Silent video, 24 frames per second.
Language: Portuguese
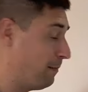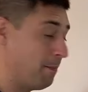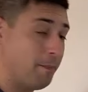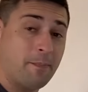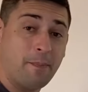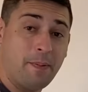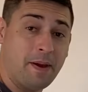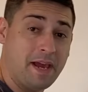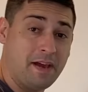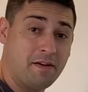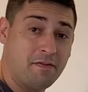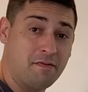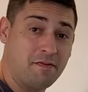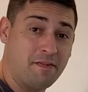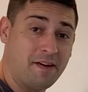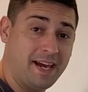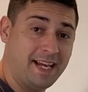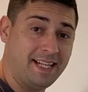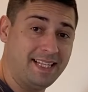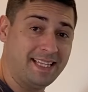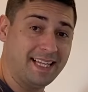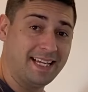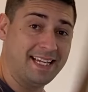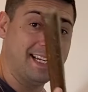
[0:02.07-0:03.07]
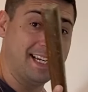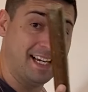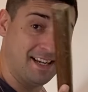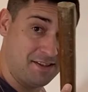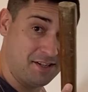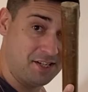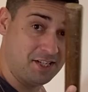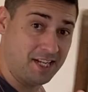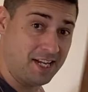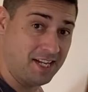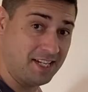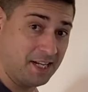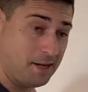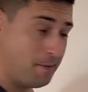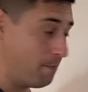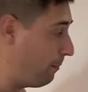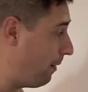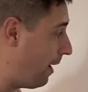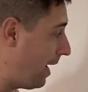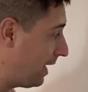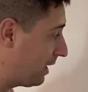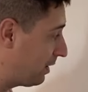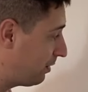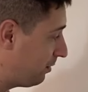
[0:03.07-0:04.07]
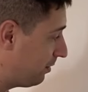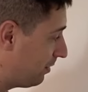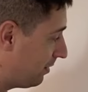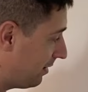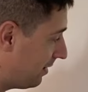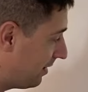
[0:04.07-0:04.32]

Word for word: perfeita e resistente a impacto?